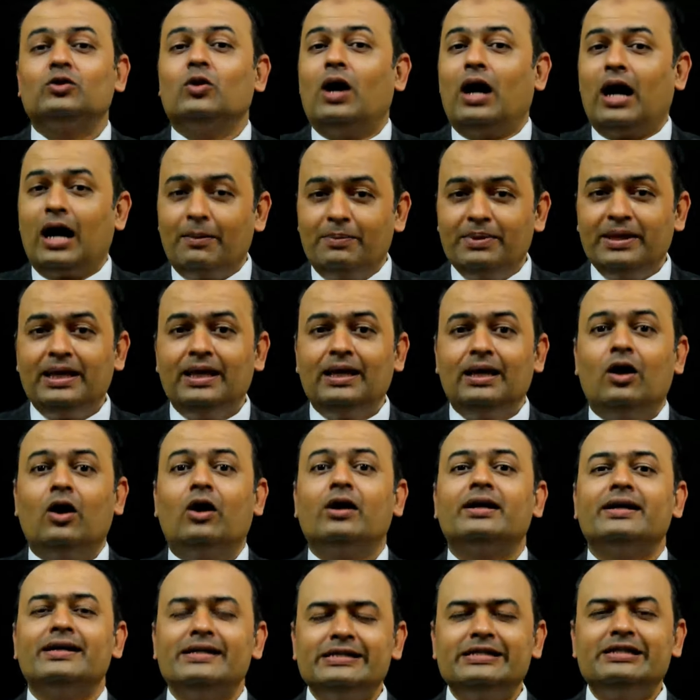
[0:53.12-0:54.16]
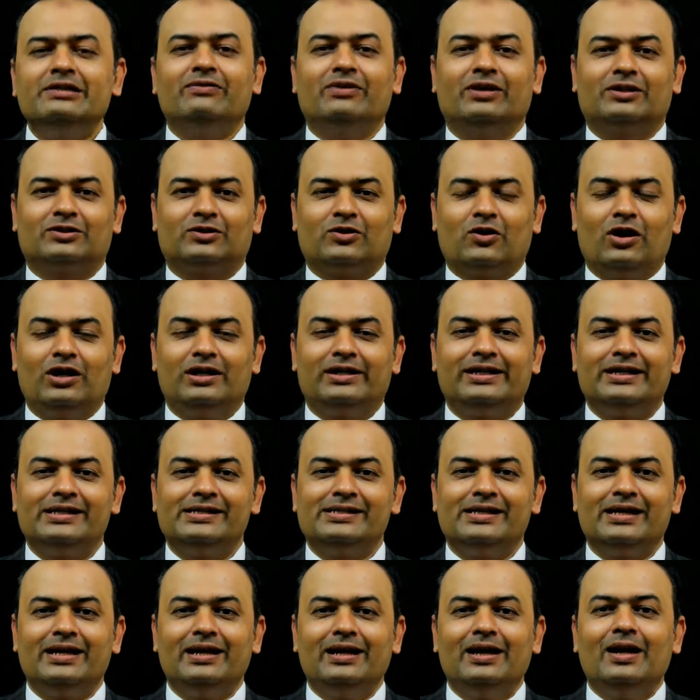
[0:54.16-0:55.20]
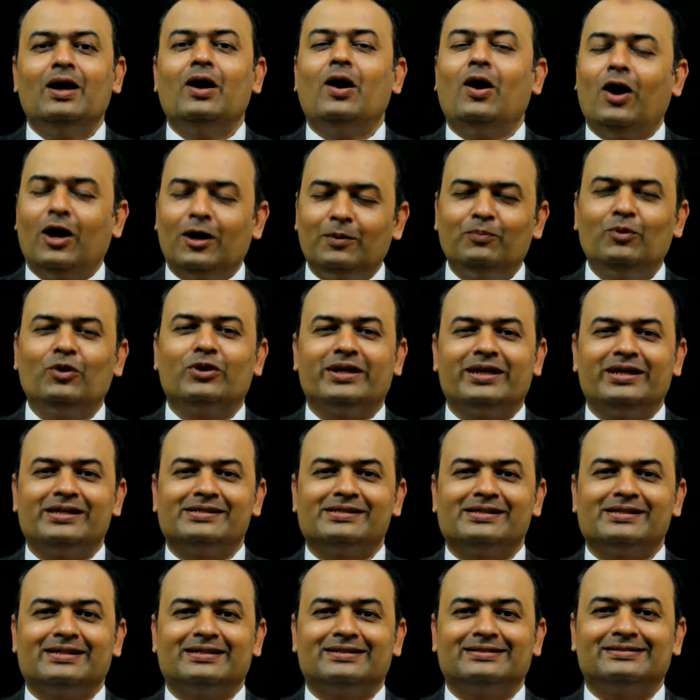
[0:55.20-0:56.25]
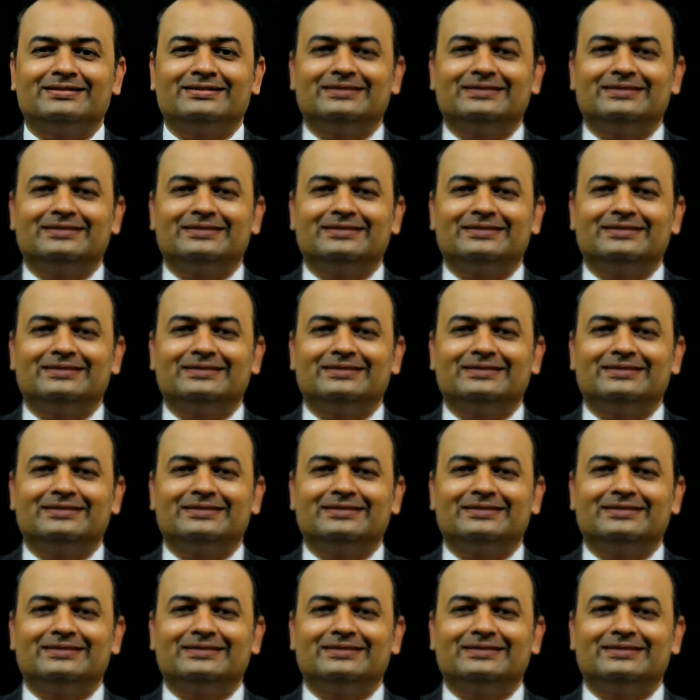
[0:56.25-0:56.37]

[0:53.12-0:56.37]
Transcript: तो अभी और इसी वक्त कॉल कीजिए और बुक कीजिए